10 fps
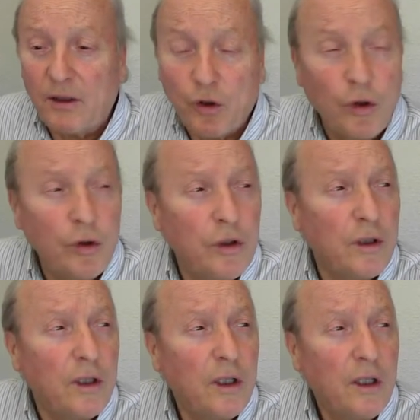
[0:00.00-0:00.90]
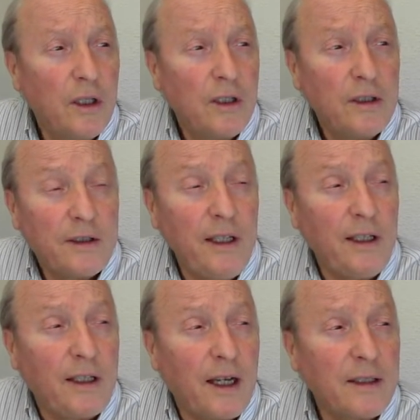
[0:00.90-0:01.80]
son
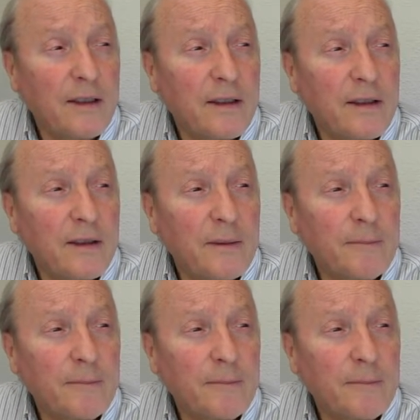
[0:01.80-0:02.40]
citas,